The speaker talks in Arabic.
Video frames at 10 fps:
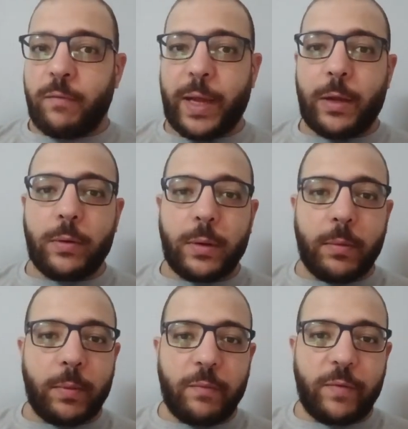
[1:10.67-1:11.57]
فقال له
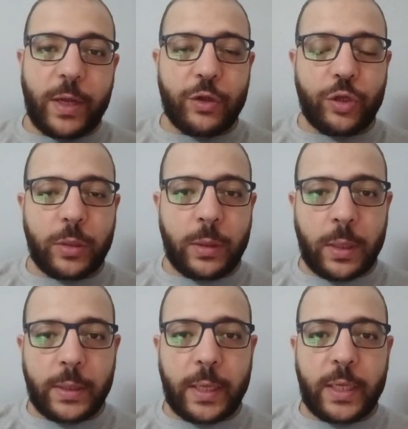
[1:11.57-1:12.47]
ما ينفعش
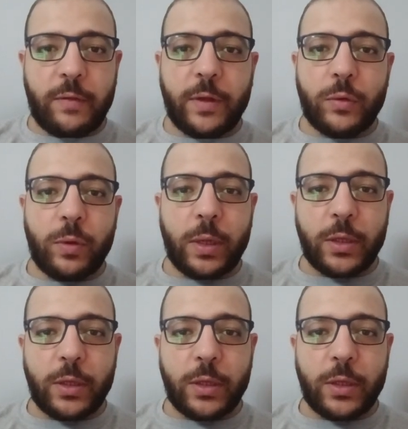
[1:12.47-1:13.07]
اطلع تاني فدونجا